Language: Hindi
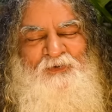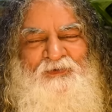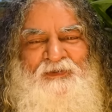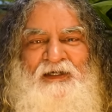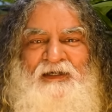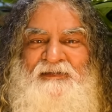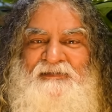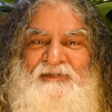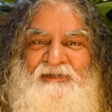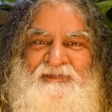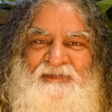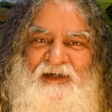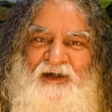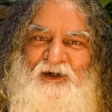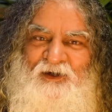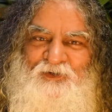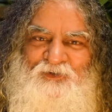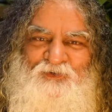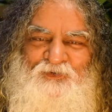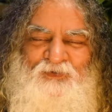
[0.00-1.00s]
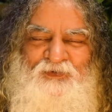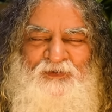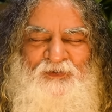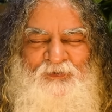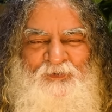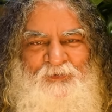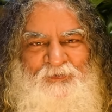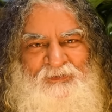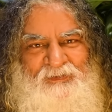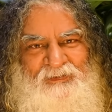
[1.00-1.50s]
हो जाएं जैसे अर्जुन
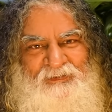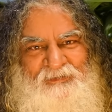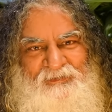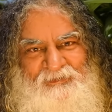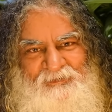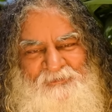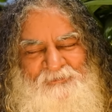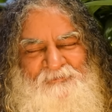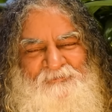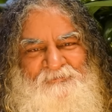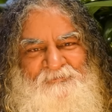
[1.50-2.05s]
की होती थी